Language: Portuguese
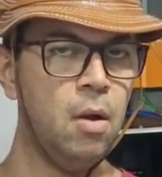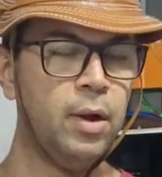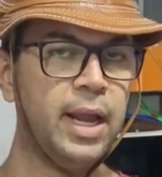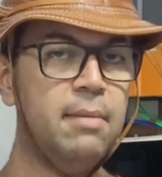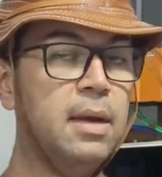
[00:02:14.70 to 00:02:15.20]

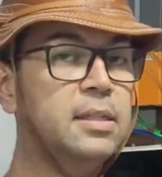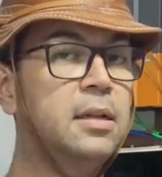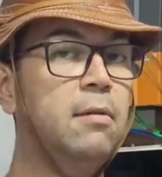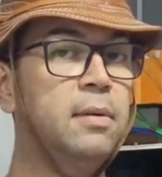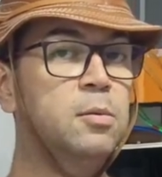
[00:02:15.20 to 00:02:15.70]
Ok, mas
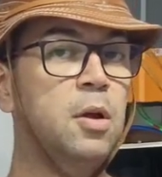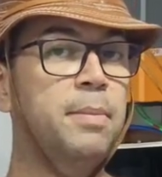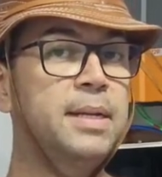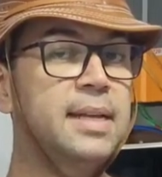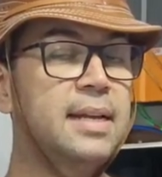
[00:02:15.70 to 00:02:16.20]
não vamos só
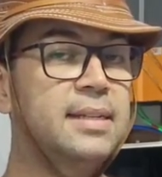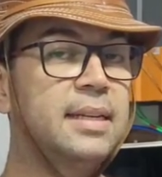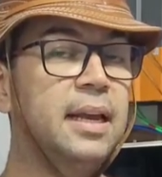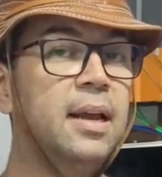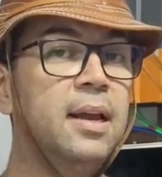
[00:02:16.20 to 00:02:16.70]
pensar
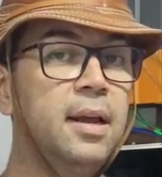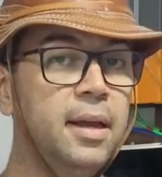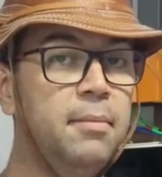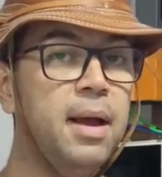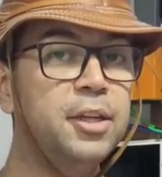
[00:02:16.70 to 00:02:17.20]
assim.
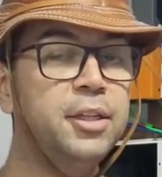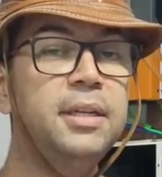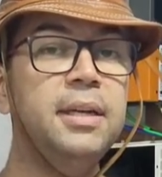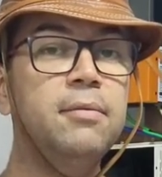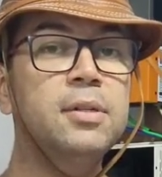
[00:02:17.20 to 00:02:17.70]

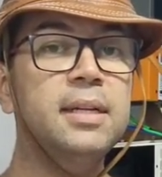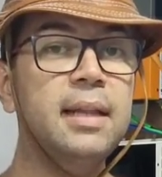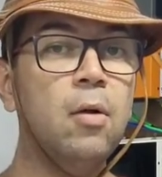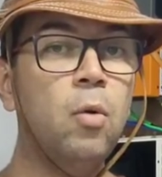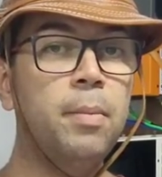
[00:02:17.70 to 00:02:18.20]
Imagine que você
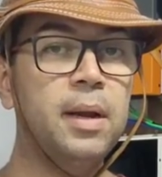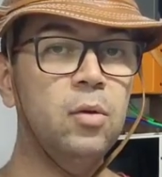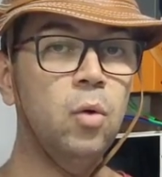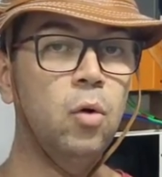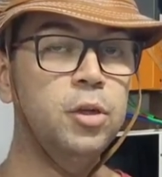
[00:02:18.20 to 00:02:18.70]
está
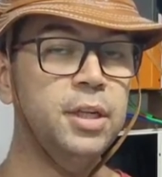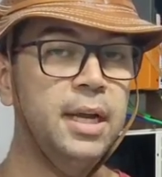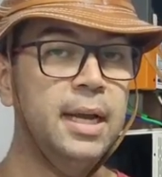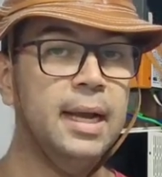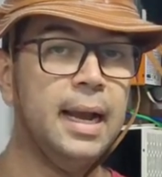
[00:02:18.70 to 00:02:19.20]
comprando
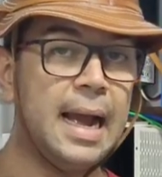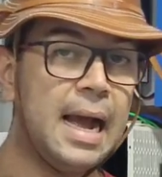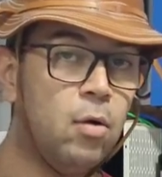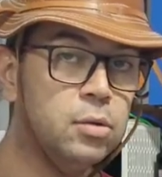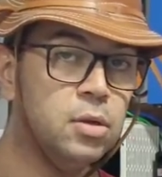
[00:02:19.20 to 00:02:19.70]
hoje
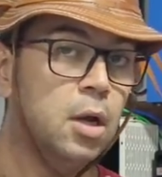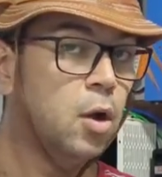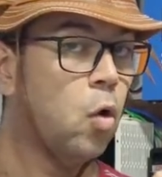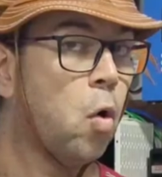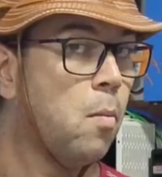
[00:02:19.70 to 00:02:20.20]
carros
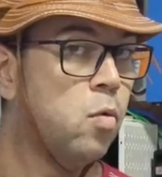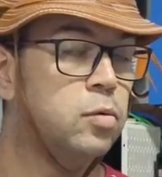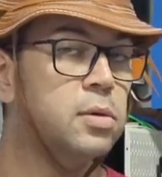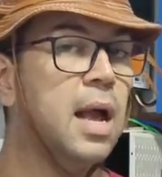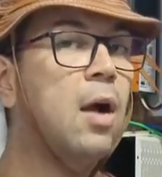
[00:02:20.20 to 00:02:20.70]

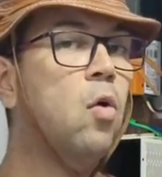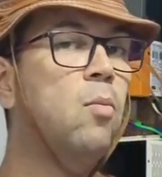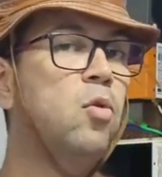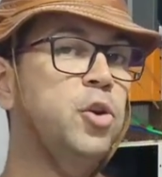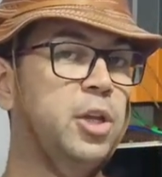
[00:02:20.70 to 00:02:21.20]
comuns a
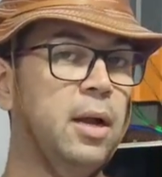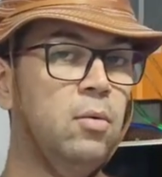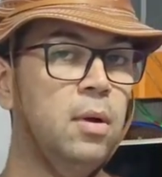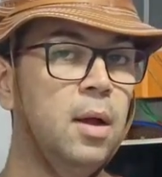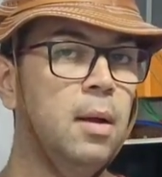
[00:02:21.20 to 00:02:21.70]

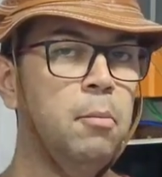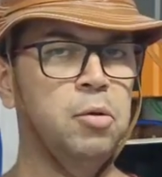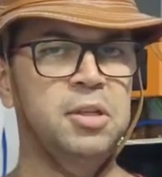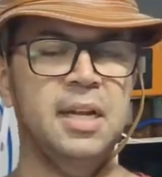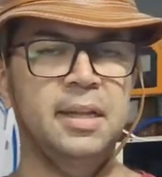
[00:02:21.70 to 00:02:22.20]
combustão
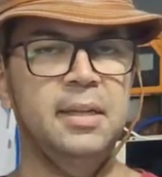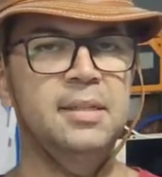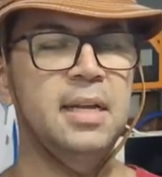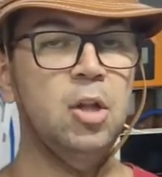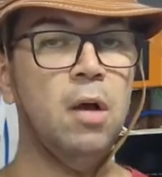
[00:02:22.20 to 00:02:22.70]
por
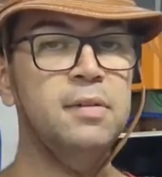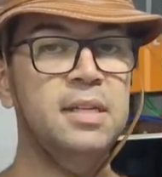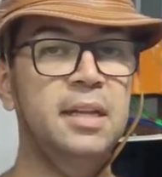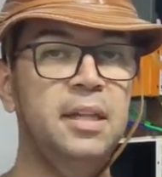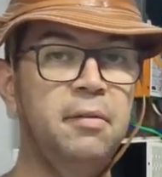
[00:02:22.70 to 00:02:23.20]
119,
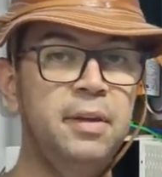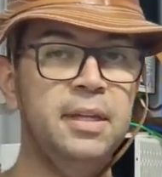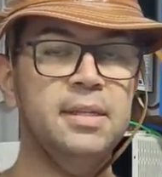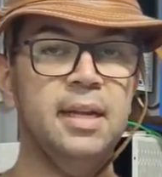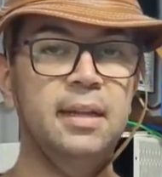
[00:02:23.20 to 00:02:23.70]

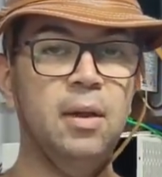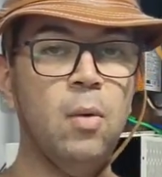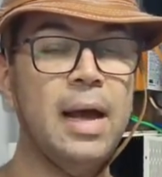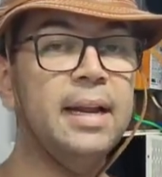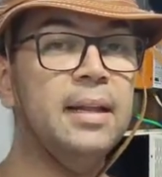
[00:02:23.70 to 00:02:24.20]
120,
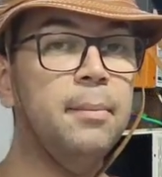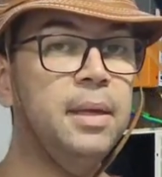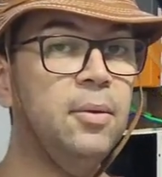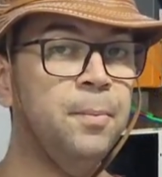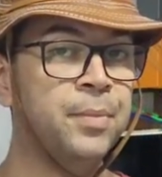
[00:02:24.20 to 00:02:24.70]
140
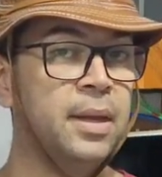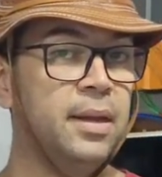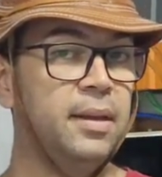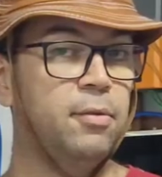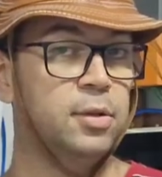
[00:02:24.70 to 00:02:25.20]
mil
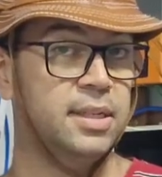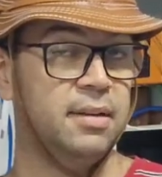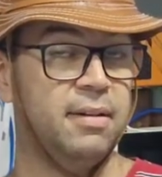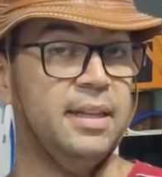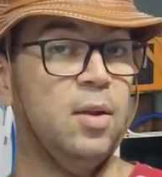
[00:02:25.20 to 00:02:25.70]
e
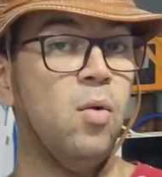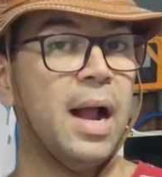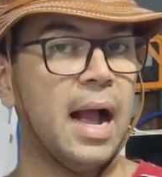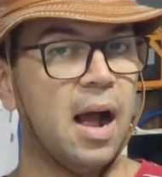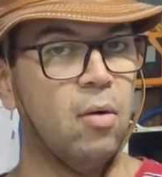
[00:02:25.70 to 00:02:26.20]
você vai ter um
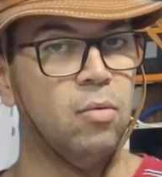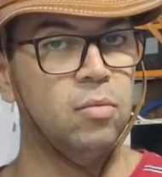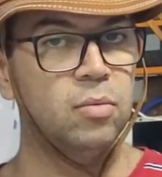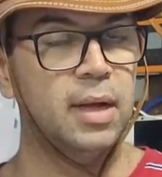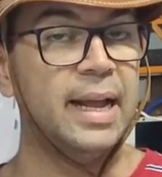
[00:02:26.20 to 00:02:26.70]
carro
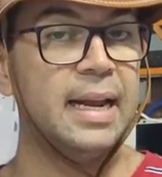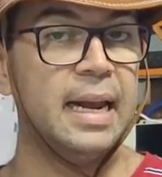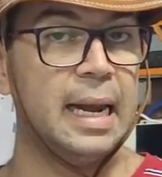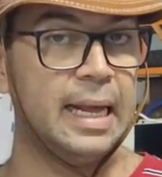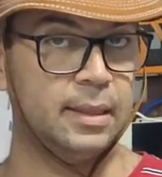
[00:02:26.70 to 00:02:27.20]

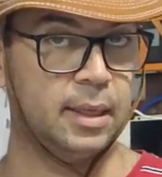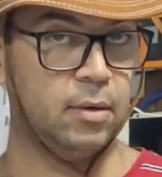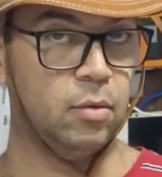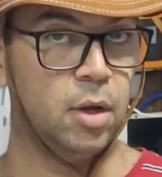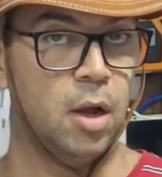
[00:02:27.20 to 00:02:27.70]

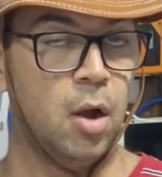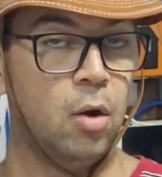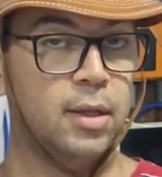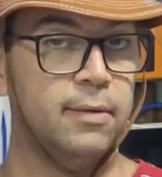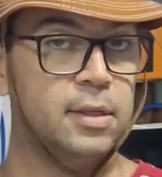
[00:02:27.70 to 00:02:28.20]
elétrico,
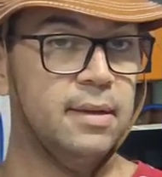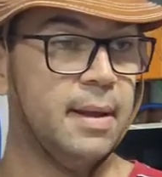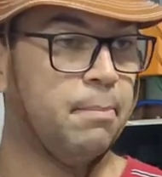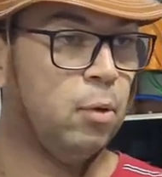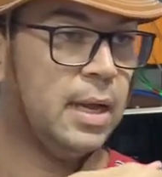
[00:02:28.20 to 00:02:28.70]
onde você
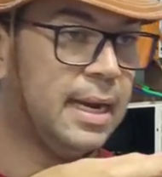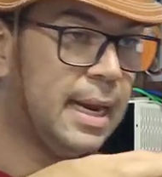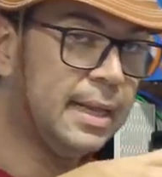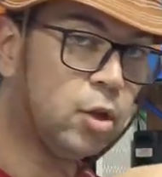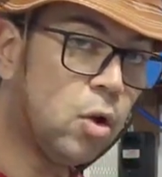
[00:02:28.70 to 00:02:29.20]
vai plugar
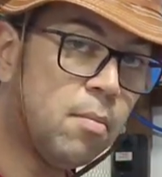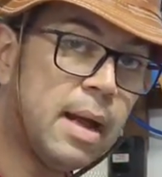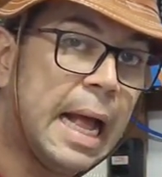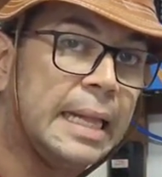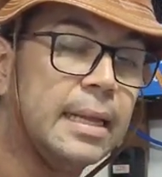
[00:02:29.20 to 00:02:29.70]
na
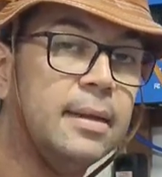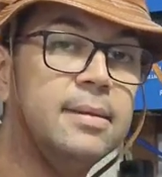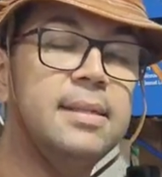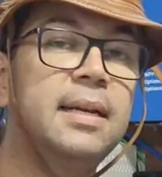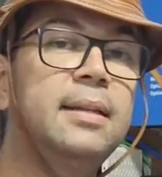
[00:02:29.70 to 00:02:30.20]
tomada
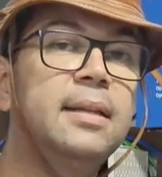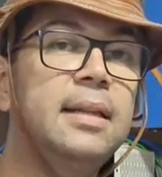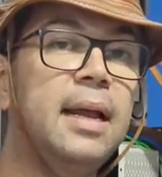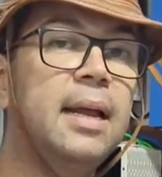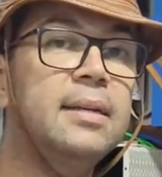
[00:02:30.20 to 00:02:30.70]

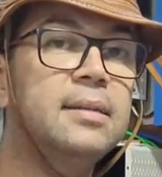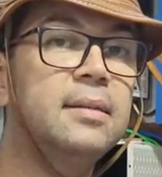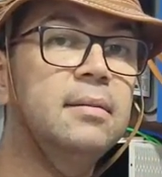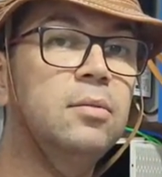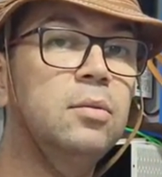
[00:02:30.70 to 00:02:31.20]

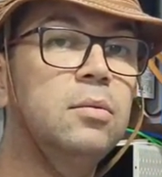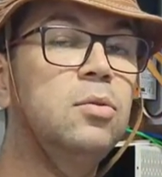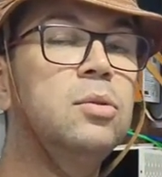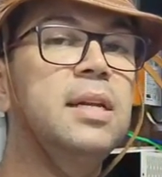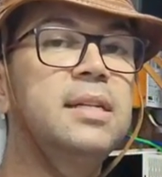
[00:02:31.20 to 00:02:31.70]
110,
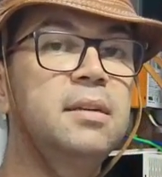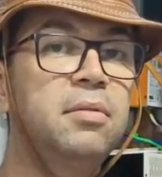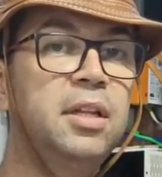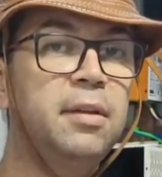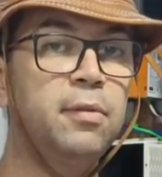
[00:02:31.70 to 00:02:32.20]

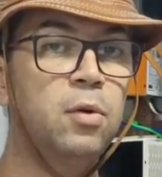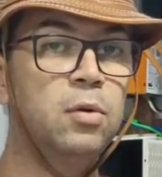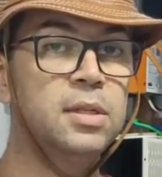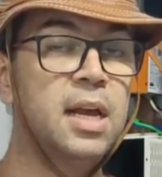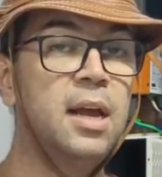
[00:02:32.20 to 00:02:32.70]
220
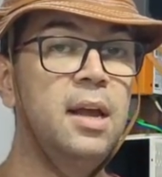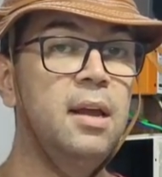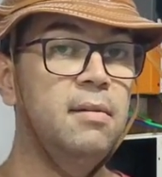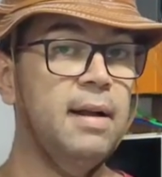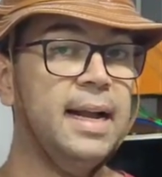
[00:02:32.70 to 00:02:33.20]
volts,
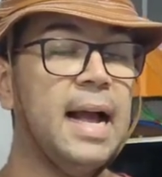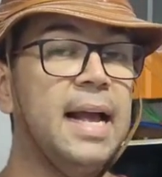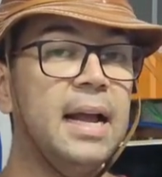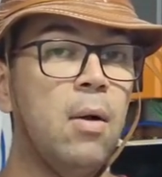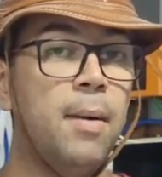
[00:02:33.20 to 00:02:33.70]
vai
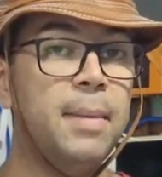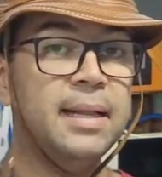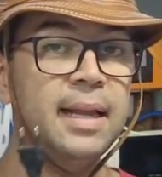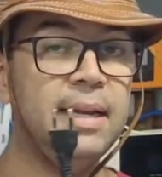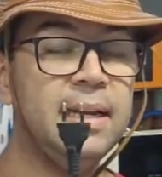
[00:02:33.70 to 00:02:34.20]
carregar uma
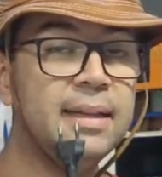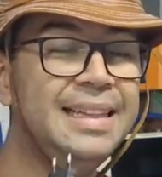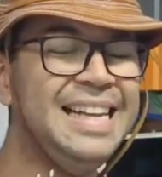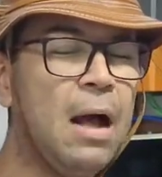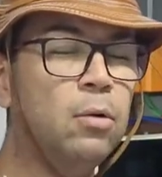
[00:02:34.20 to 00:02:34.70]
bateria
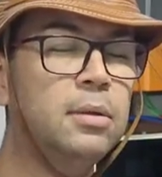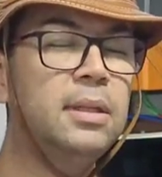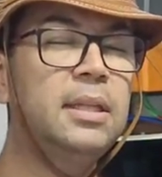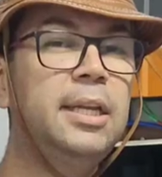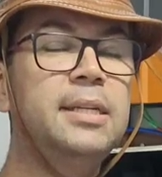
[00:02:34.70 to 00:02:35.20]
de
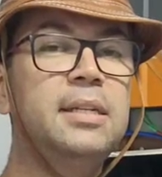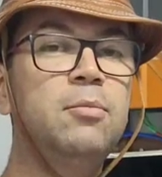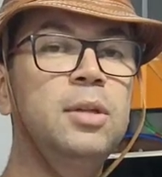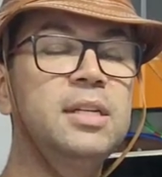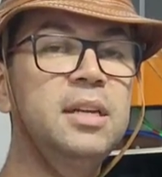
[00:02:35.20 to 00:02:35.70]

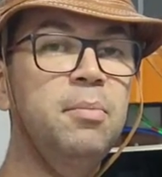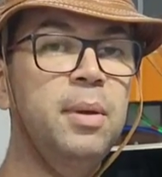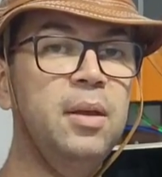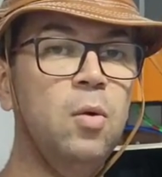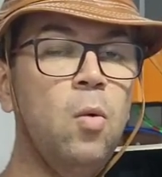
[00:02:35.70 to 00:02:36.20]
altíssimo
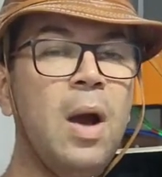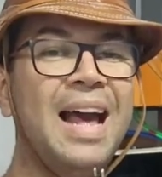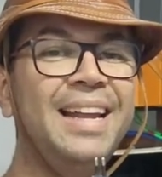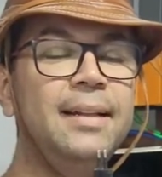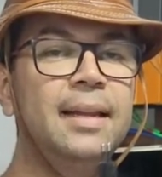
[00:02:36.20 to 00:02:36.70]
desempenho,
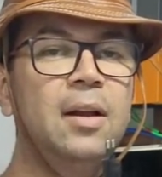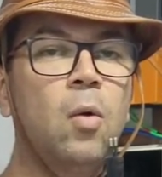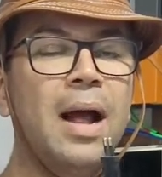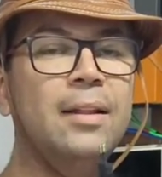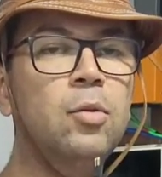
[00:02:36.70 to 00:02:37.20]

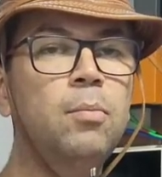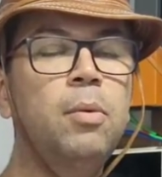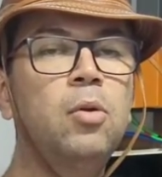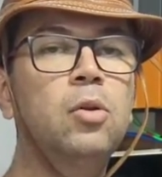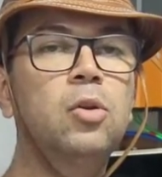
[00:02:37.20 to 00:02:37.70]

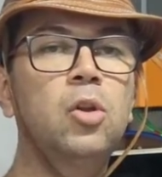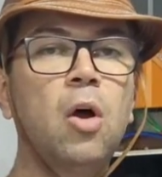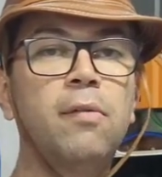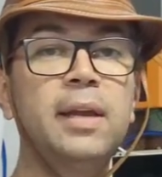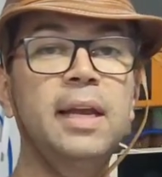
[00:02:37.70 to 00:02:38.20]

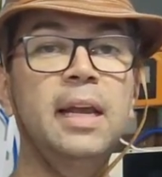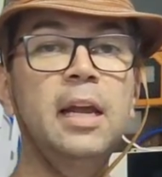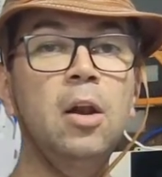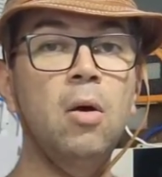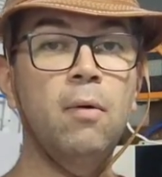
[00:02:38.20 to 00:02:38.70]
44,9
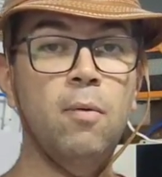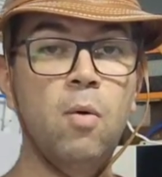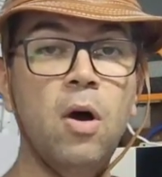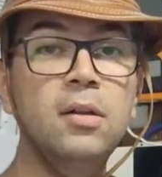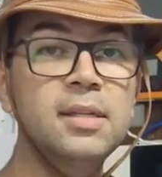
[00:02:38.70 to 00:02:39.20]

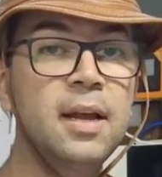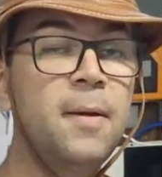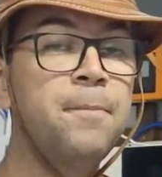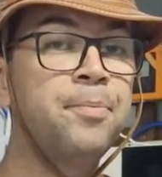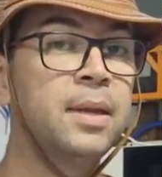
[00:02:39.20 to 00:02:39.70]
kW
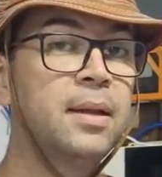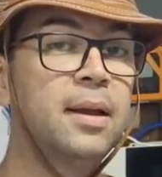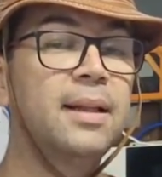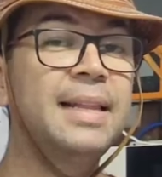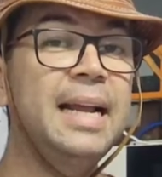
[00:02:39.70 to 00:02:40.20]

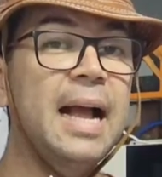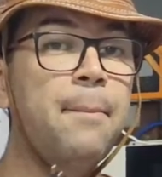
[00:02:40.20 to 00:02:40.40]
de